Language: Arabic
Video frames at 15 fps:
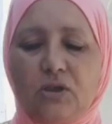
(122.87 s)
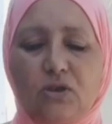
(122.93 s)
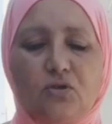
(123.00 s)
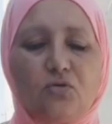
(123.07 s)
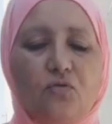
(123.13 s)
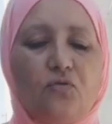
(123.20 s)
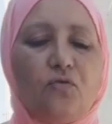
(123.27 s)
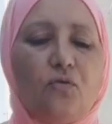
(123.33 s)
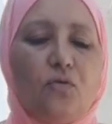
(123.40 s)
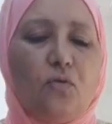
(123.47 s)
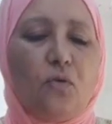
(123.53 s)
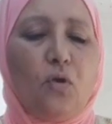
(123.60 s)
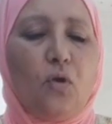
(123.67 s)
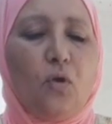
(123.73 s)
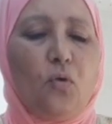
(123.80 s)
كتشوفوا
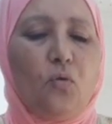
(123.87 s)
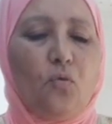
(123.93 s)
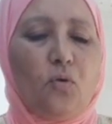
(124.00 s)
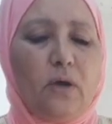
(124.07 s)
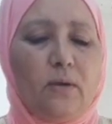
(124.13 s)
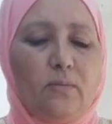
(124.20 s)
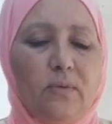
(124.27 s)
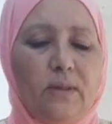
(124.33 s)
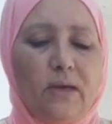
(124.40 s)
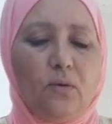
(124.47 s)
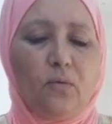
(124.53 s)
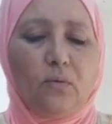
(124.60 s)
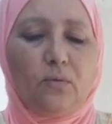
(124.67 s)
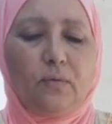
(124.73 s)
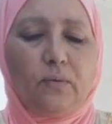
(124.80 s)
وكنبداو